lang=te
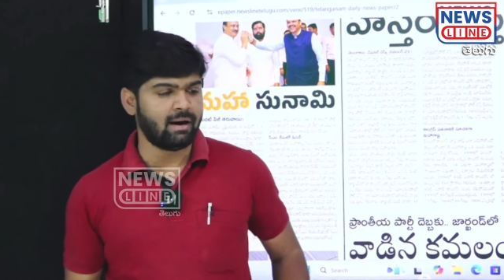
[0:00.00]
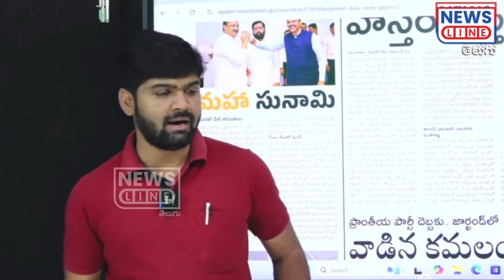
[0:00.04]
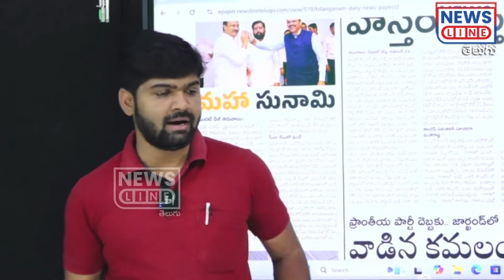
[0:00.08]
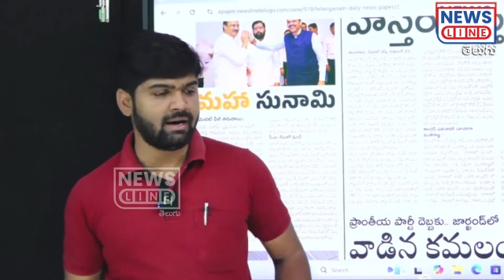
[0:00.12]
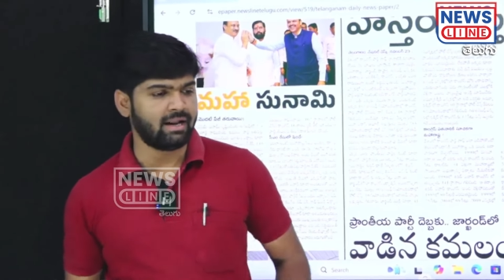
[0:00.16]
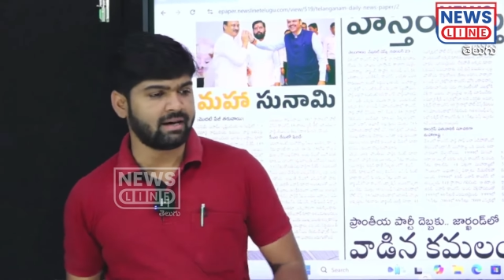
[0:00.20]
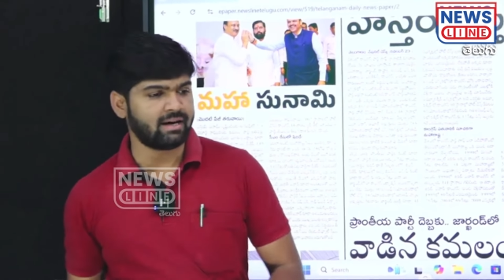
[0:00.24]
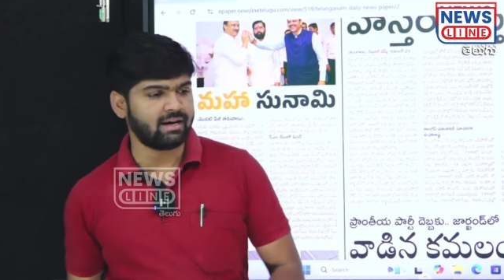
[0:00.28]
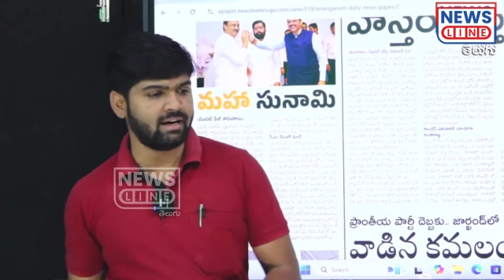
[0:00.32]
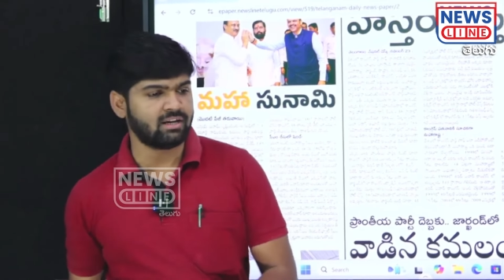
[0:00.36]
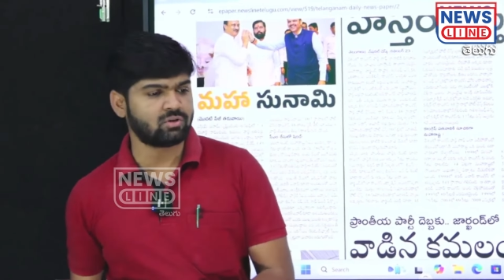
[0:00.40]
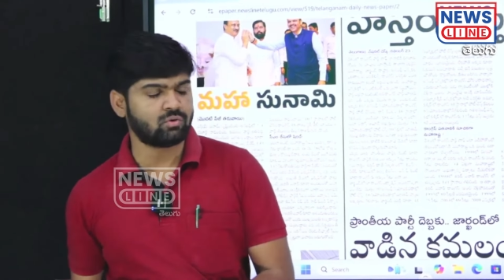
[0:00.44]

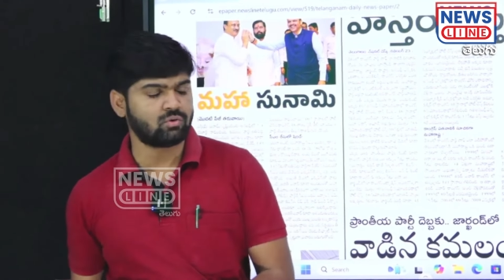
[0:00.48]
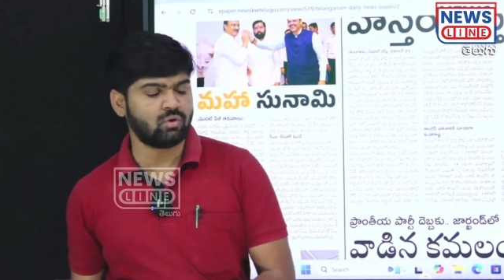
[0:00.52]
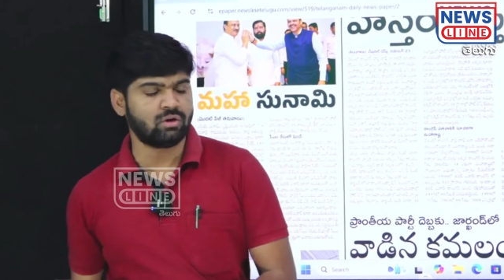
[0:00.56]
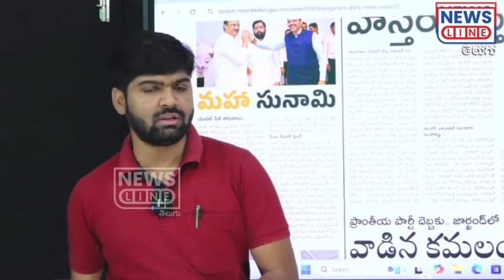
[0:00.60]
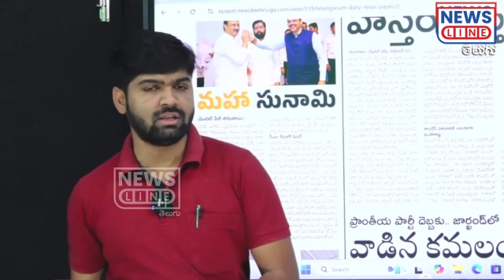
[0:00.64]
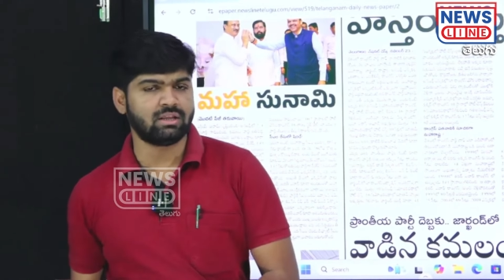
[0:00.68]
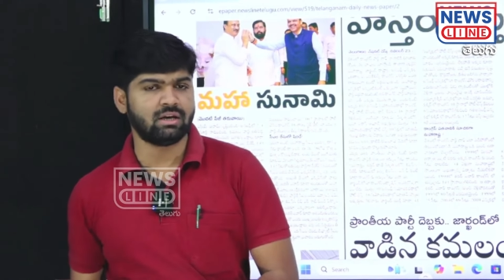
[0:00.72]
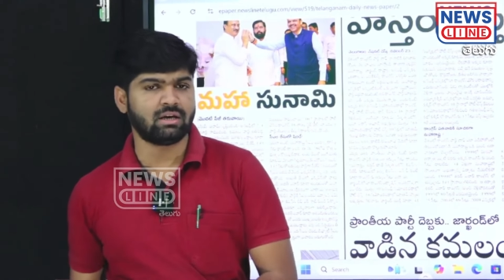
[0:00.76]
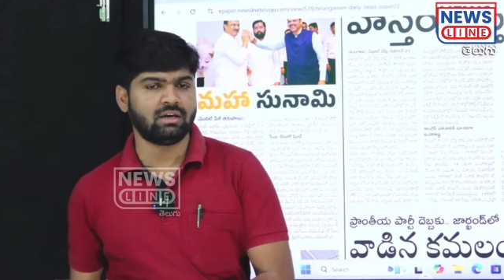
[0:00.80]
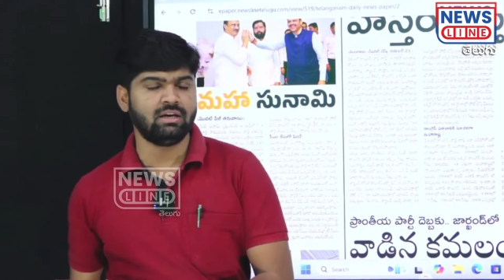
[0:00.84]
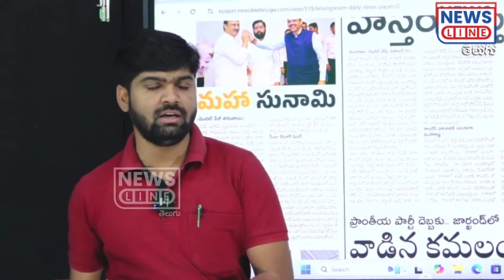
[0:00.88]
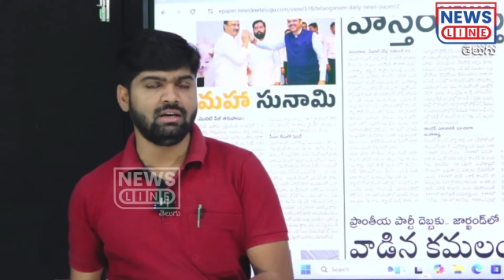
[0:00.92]
బండకేసి
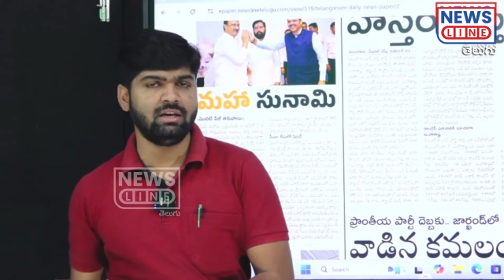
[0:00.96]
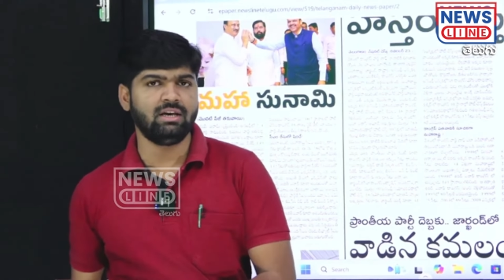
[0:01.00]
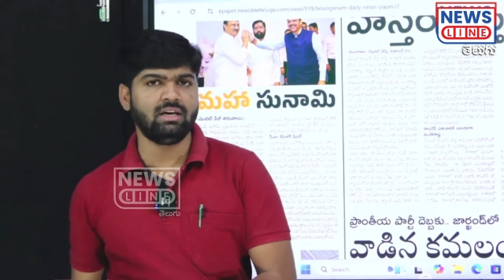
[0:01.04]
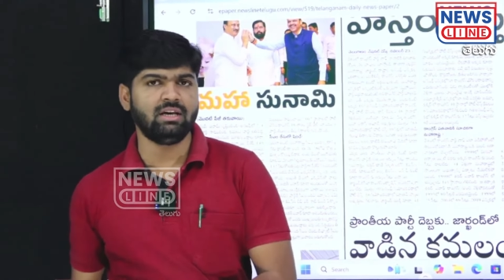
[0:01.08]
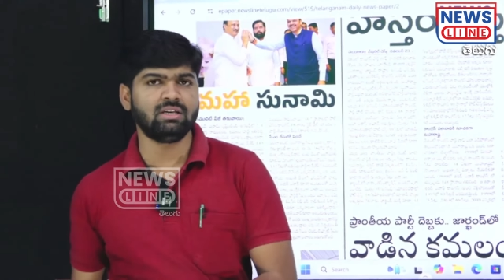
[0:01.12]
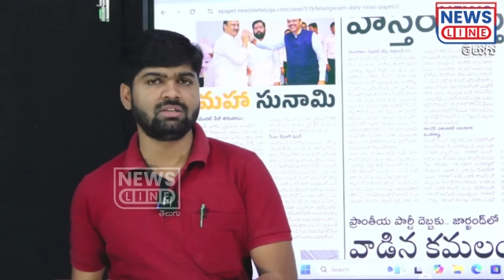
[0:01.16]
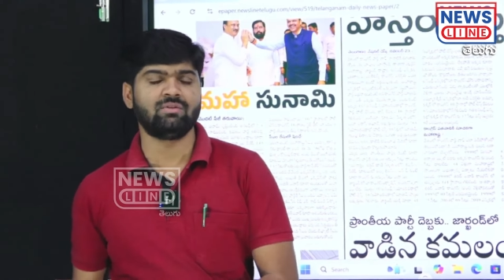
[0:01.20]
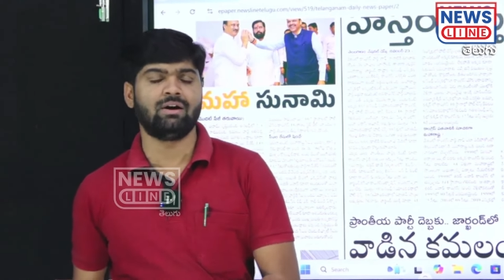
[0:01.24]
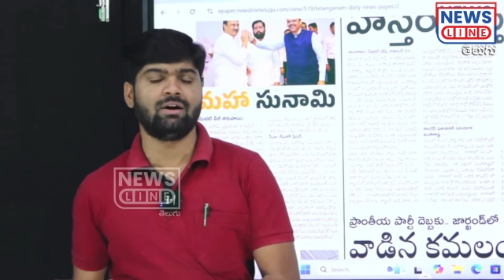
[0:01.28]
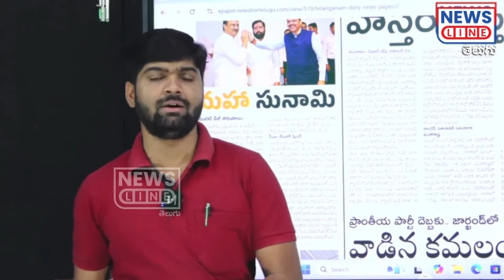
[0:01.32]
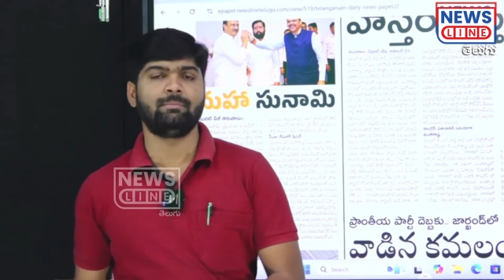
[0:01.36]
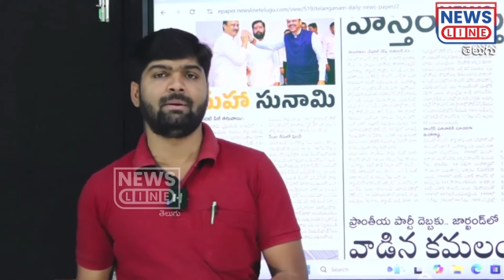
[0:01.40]
కొడితే
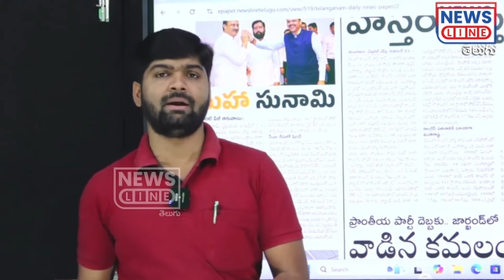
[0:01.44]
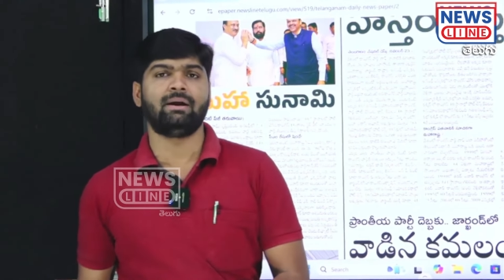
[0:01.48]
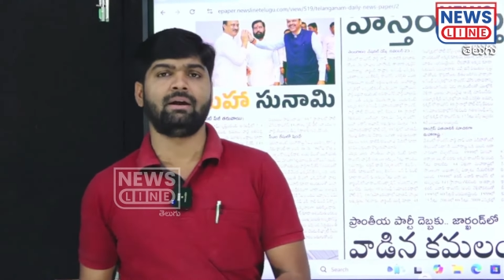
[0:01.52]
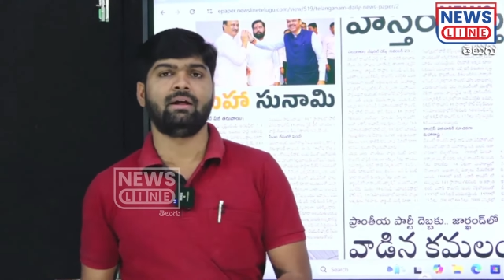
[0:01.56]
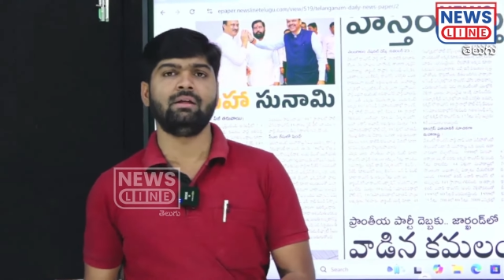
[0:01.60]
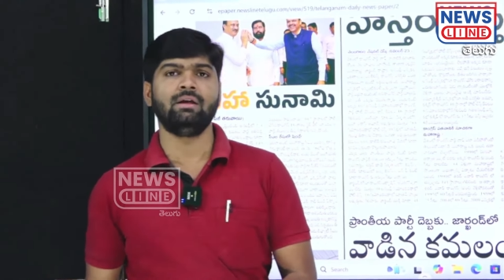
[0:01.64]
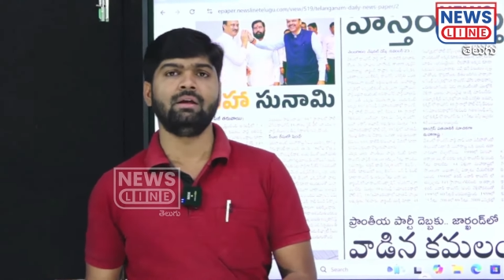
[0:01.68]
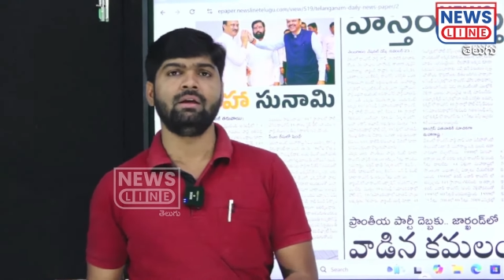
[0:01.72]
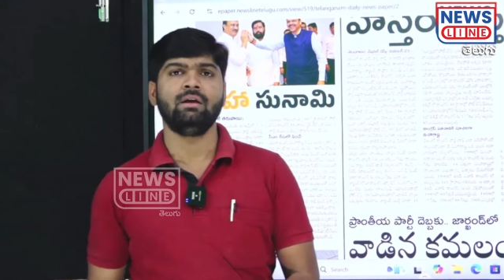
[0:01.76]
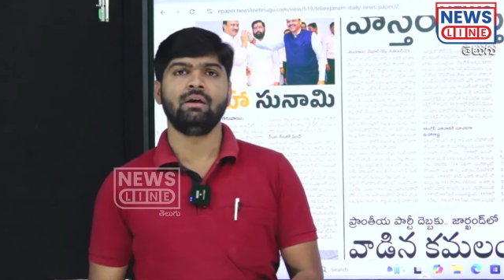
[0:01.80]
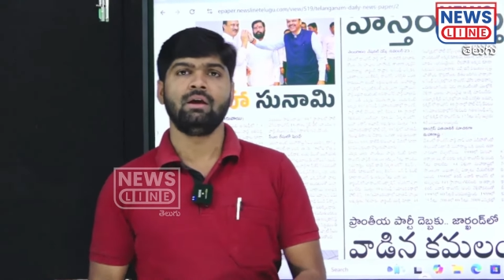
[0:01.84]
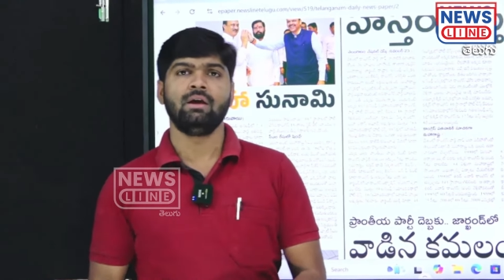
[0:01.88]
కీసు అని
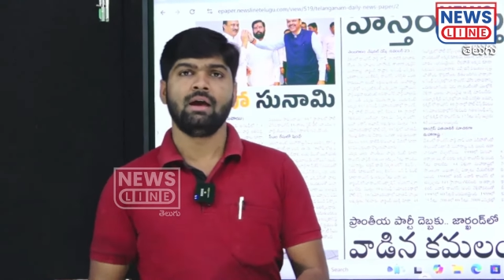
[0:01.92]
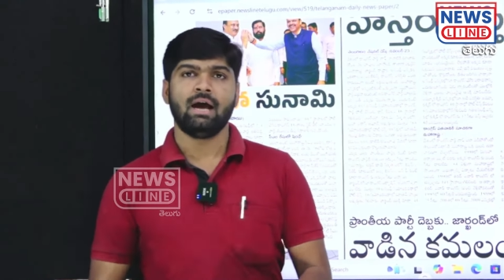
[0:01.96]
పడ్డది